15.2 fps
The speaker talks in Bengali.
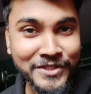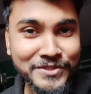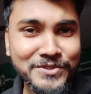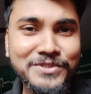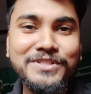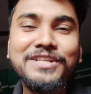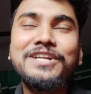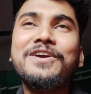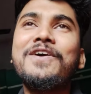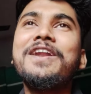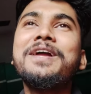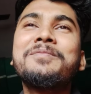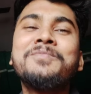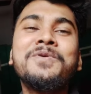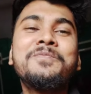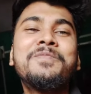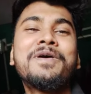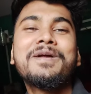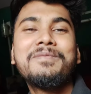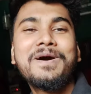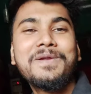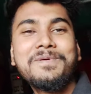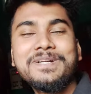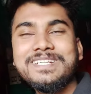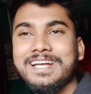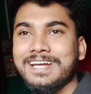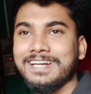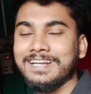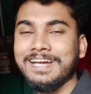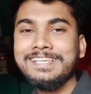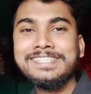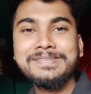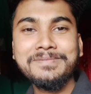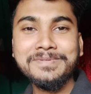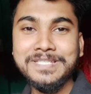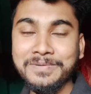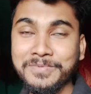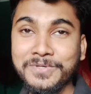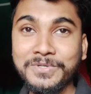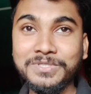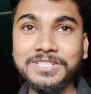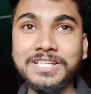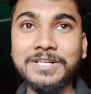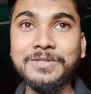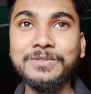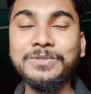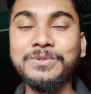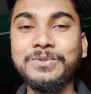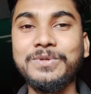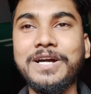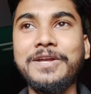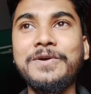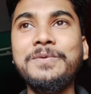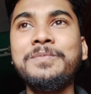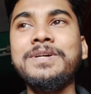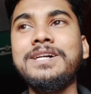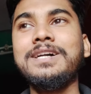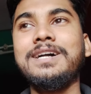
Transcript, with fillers: ছোটোদেরকে অনেক বুক ভরা ভালোবাসা আর গাইজ এভাবে সাপোর্ট করতে থাকো তো আই হোপ